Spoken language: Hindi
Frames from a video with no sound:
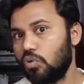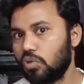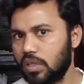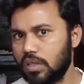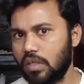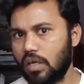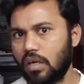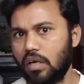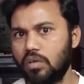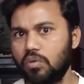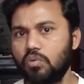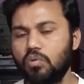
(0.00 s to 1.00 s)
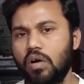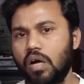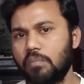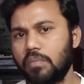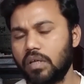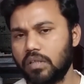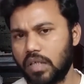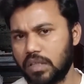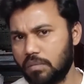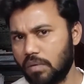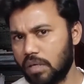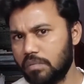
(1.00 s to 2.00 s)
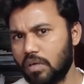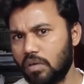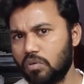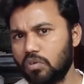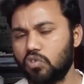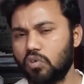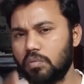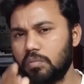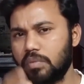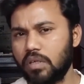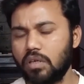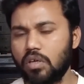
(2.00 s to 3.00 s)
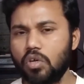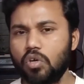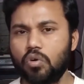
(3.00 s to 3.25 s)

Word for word: होते जा रहा है वो आपका दस बार भी करोगे तो भी फेल